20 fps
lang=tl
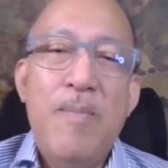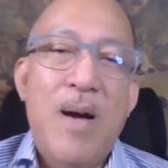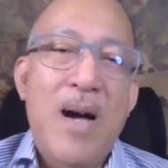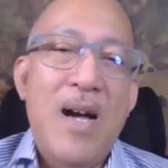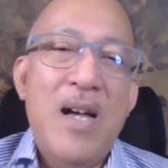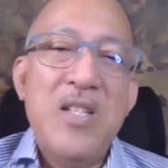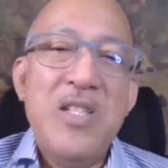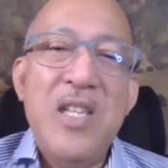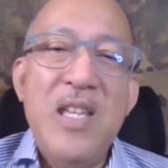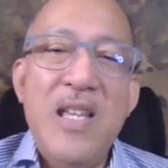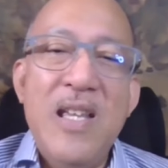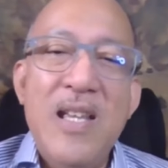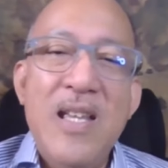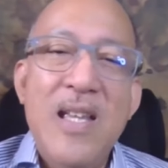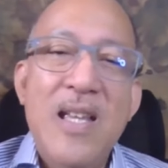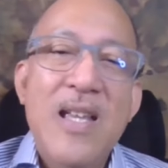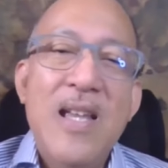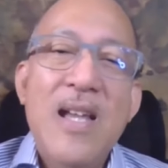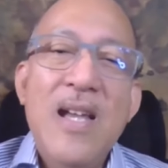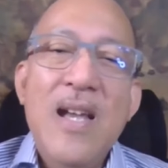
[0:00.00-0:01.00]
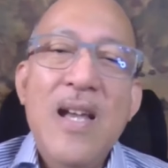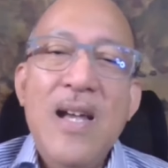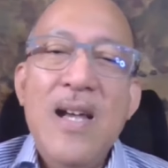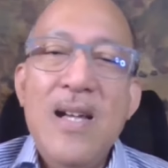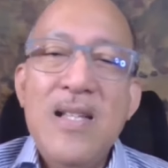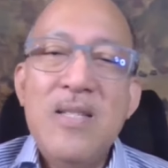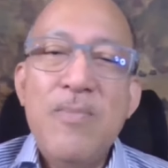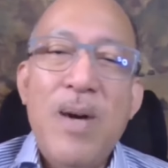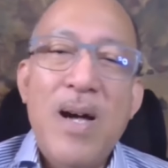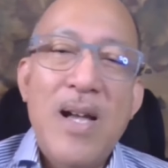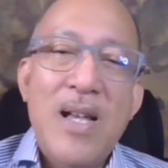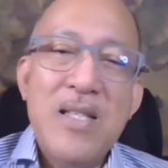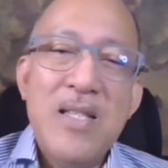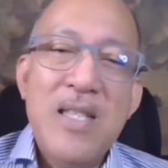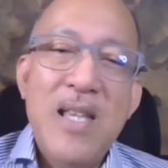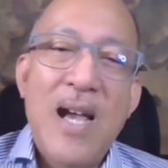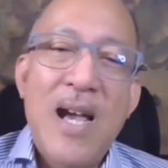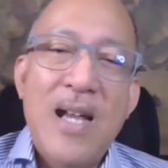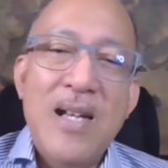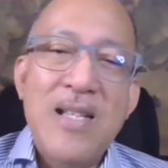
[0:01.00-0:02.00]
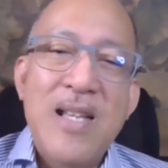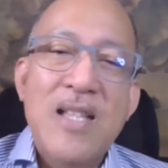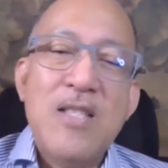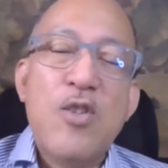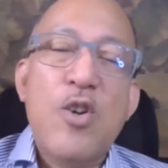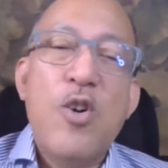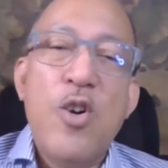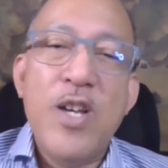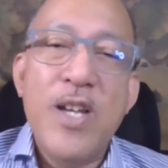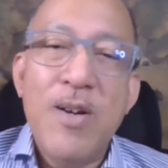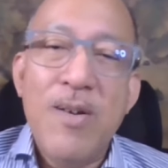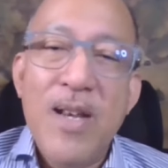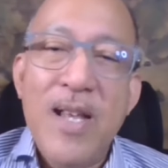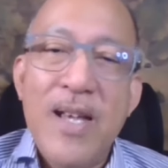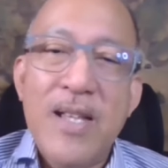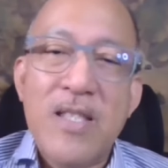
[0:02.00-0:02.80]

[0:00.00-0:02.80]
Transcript: Baka si baka si Harriet Roque uli,